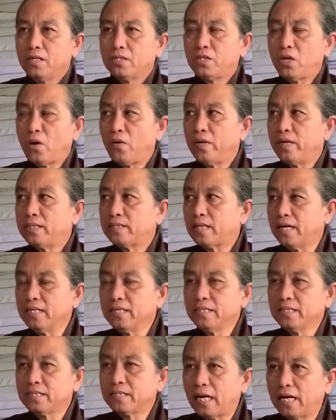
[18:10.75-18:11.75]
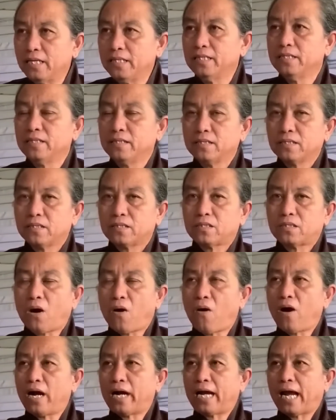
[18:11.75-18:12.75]
rồi từ từ
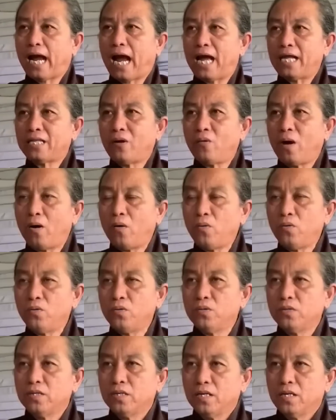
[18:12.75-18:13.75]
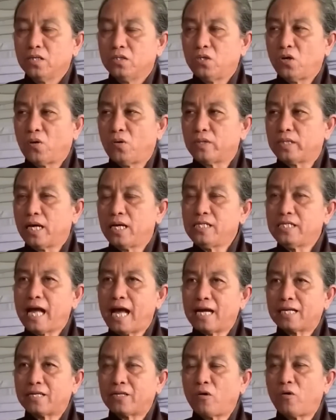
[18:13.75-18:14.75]
toàn cả châu Âu rồi tới
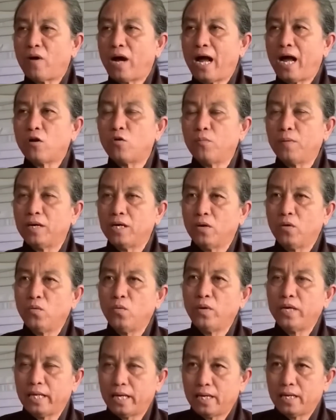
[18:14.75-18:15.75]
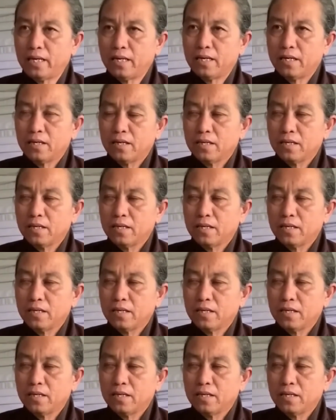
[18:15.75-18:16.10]
sang châu Á của mình luôn quý vị